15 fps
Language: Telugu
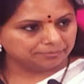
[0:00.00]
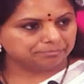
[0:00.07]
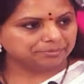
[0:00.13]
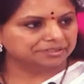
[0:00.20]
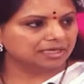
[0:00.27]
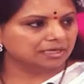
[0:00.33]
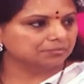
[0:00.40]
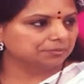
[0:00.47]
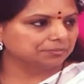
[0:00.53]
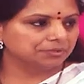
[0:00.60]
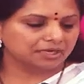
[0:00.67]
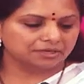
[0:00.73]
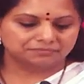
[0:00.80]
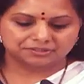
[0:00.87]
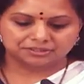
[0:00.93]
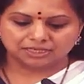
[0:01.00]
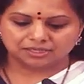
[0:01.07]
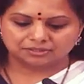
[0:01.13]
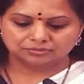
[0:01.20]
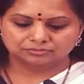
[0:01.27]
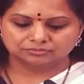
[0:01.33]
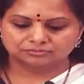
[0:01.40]
ఎంపీ ధర్మపురి అరవింద్
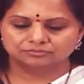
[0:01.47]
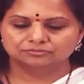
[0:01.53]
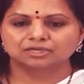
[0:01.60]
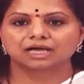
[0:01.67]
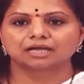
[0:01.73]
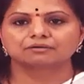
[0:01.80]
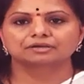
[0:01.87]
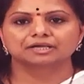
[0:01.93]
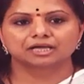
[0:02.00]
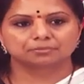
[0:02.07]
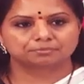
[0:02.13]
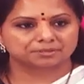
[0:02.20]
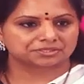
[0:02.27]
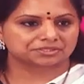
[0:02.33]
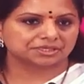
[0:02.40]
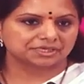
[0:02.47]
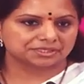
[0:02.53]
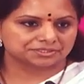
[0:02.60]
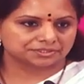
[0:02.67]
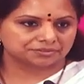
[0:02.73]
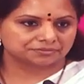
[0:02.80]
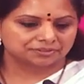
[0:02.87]
గారు అరవై ఆరు ప్రశ్నలు
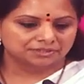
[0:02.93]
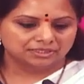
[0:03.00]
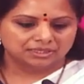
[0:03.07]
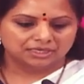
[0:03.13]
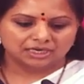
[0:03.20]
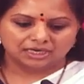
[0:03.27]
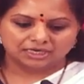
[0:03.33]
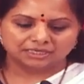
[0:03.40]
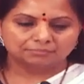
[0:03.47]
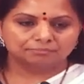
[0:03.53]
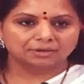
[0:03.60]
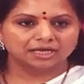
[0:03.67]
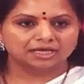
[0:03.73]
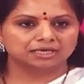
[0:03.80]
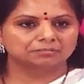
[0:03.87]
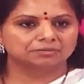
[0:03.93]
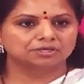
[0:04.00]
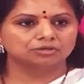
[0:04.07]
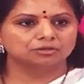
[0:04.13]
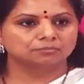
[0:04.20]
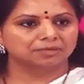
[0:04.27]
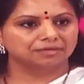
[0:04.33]
వేసింది అంటే
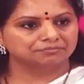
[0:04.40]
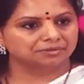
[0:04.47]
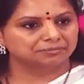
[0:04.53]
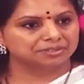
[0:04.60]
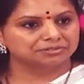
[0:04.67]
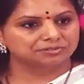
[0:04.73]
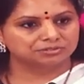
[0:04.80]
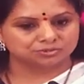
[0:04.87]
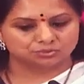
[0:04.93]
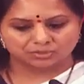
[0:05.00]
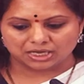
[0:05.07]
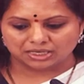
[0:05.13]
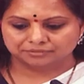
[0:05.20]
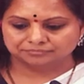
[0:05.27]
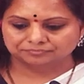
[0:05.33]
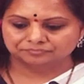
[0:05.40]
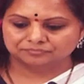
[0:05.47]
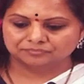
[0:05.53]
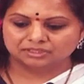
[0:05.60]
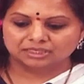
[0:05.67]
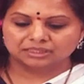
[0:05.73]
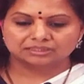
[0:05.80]
పార్లమెంట్లో పర్ఫార్మెన్స్ సున్నా
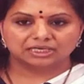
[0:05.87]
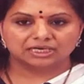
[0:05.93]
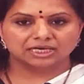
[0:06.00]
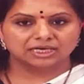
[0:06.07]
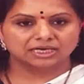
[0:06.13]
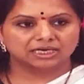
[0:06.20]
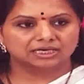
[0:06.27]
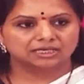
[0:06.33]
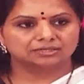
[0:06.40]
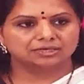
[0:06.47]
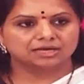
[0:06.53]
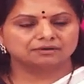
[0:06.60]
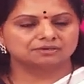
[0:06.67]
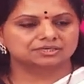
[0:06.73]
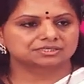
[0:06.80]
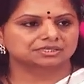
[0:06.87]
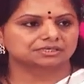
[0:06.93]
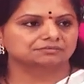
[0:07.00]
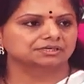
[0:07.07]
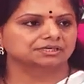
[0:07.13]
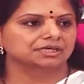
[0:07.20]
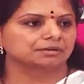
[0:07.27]
తెలంగాణకు
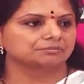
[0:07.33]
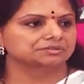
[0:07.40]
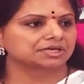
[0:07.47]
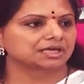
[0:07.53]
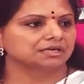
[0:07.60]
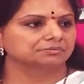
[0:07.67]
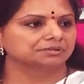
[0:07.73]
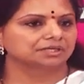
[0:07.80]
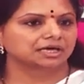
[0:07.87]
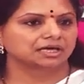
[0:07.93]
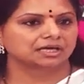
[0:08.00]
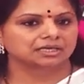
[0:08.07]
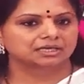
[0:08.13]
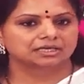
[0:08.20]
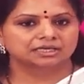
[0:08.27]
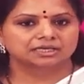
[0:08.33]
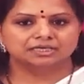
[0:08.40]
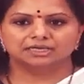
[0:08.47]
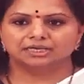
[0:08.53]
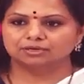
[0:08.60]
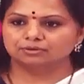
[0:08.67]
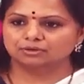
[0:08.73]
రావాల్సినటువంటి అంశాల మీద
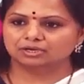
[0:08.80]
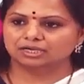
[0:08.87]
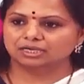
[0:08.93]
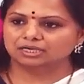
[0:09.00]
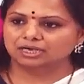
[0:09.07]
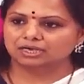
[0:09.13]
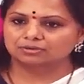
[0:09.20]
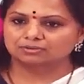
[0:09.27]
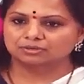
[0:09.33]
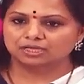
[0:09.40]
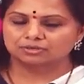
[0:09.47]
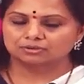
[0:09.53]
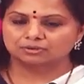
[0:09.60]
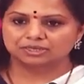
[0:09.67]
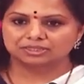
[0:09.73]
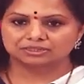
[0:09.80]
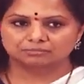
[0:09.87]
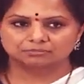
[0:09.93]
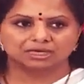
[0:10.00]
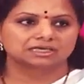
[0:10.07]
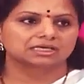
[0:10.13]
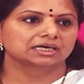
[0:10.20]
ఏ ఒక్కనాడు కూడా నోరెత్తి
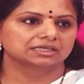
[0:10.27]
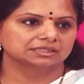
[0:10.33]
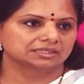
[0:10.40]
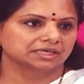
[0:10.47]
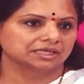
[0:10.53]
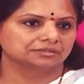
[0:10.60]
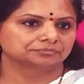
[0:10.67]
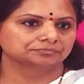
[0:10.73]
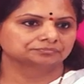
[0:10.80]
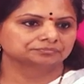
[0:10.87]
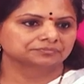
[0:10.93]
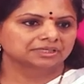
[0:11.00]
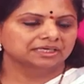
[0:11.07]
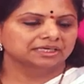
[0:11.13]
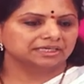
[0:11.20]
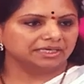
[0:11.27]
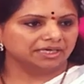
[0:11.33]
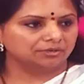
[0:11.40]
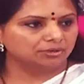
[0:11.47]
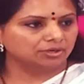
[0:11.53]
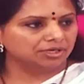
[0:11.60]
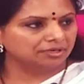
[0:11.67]
మాట్లాడింది లేదు ఏ
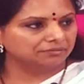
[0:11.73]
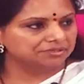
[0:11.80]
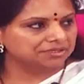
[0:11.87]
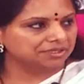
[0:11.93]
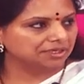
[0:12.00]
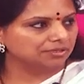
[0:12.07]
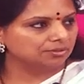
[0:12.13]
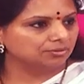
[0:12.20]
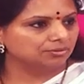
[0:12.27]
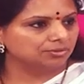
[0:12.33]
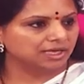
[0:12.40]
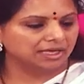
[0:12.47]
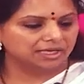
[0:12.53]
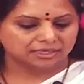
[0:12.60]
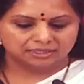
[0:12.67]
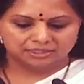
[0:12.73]
ఒక్క విషయంలో కూడా